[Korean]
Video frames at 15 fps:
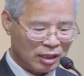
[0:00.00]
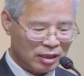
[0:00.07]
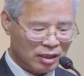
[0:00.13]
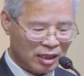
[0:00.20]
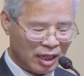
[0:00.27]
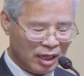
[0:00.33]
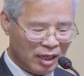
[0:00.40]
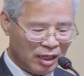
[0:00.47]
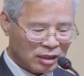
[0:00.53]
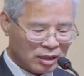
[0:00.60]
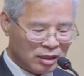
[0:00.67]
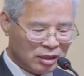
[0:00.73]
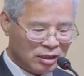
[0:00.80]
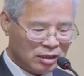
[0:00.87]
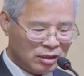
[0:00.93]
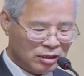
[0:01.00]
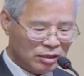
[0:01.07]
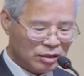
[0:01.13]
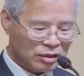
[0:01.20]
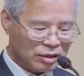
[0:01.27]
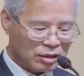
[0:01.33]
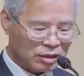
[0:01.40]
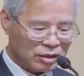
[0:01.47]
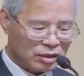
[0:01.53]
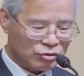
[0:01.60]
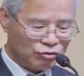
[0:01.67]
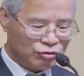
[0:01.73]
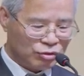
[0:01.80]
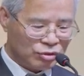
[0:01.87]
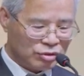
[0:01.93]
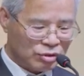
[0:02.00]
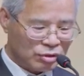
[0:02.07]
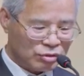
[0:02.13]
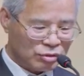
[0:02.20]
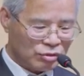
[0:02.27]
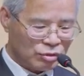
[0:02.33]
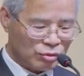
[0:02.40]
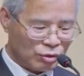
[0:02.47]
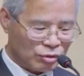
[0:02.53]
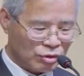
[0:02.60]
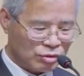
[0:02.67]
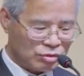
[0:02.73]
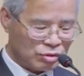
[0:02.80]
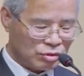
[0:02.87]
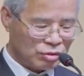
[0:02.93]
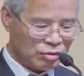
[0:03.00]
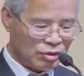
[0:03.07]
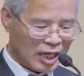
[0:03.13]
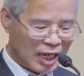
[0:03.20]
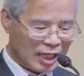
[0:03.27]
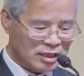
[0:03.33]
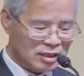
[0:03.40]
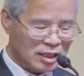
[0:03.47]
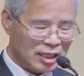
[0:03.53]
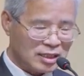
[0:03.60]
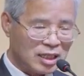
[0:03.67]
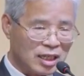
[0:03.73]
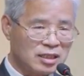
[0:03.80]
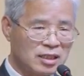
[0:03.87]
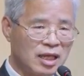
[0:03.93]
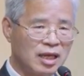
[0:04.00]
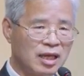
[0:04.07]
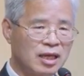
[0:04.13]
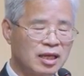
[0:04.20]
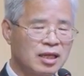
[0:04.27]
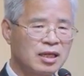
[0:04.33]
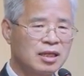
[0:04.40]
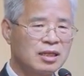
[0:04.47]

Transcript: 그런데 그 뜻은 육적으로 도덕적으로 안전한 상태